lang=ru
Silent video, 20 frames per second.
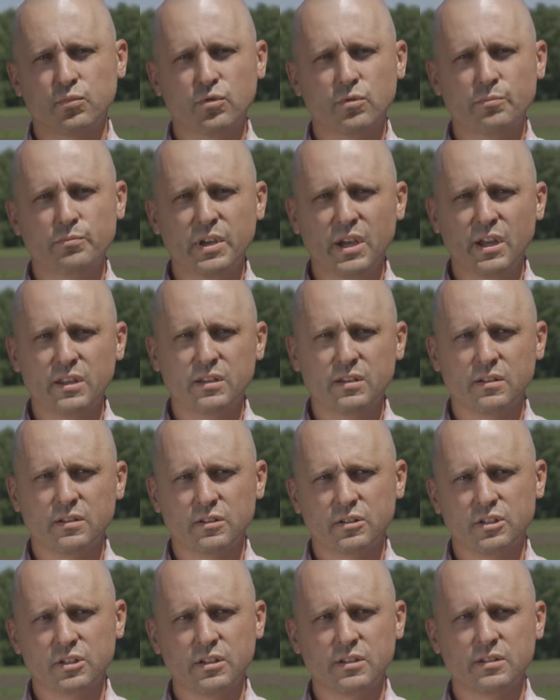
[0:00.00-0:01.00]
по
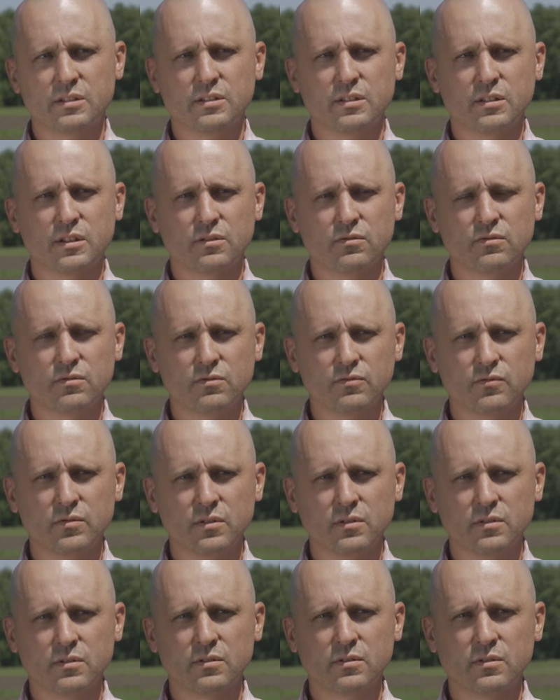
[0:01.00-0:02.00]
5-6 сортов,
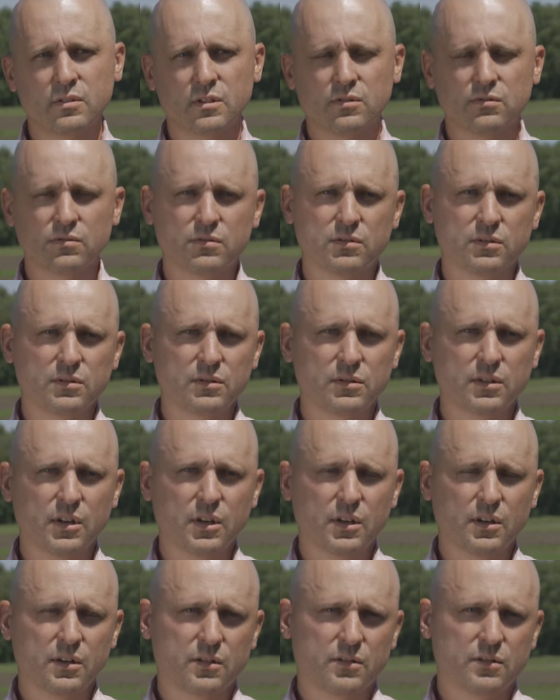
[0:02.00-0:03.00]
э, которые
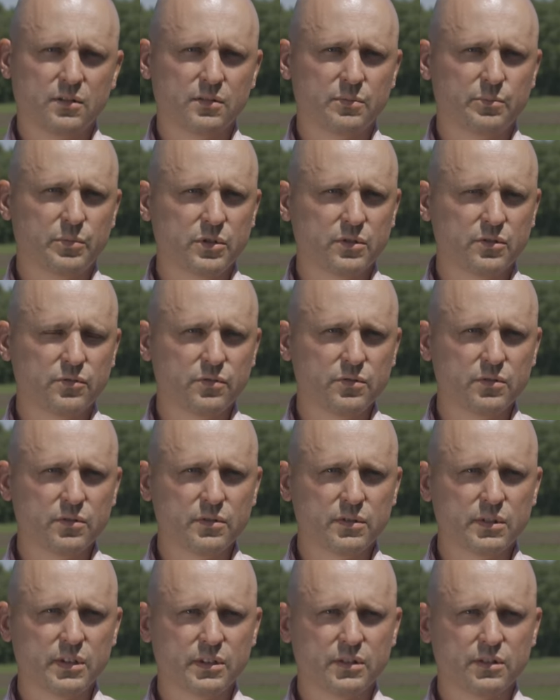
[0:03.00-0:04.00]
э,
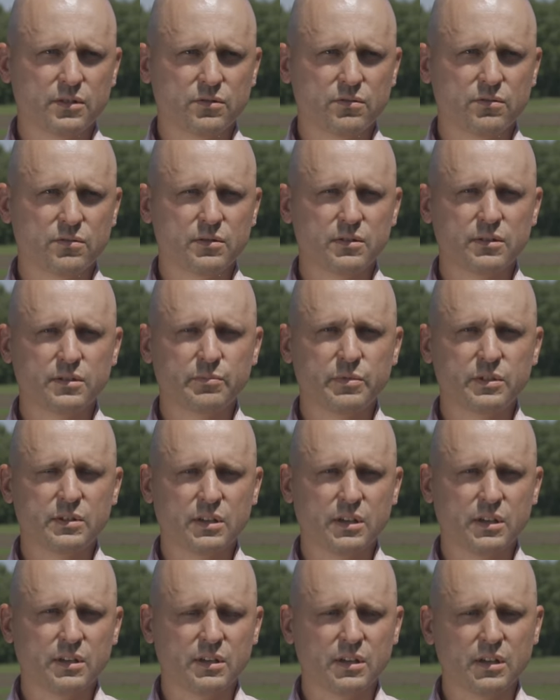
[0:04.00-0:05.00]
приходят на
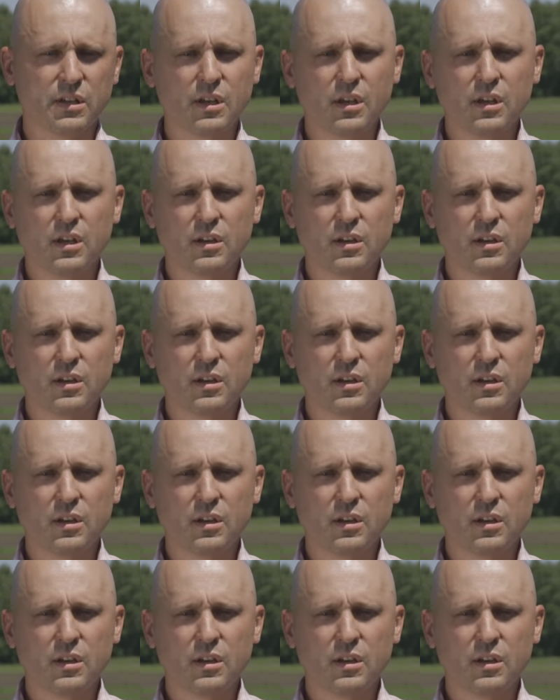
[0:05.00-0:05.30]
сортоиспытания.